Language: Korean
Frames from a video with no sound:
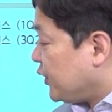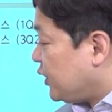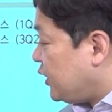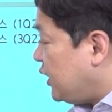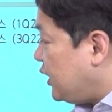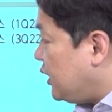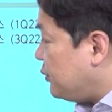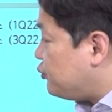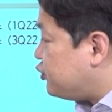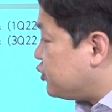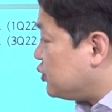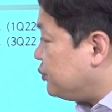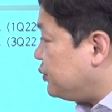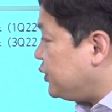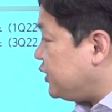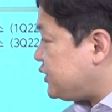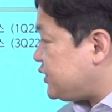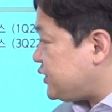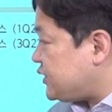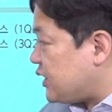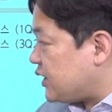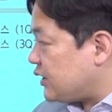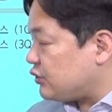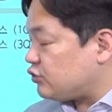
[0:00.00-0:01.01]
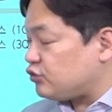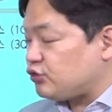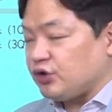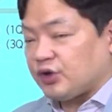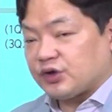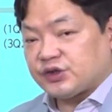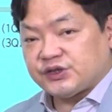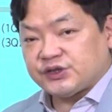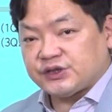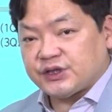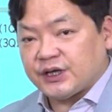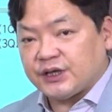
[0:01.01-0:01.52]
이 북미 시장이
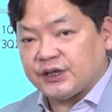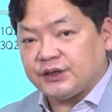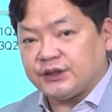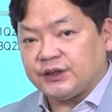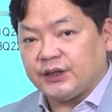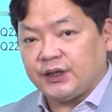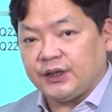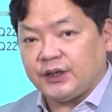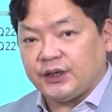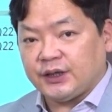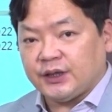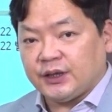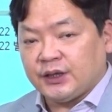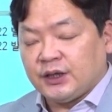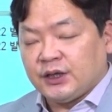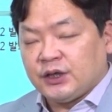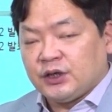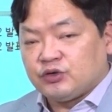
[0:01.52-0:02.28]
주력 시장인데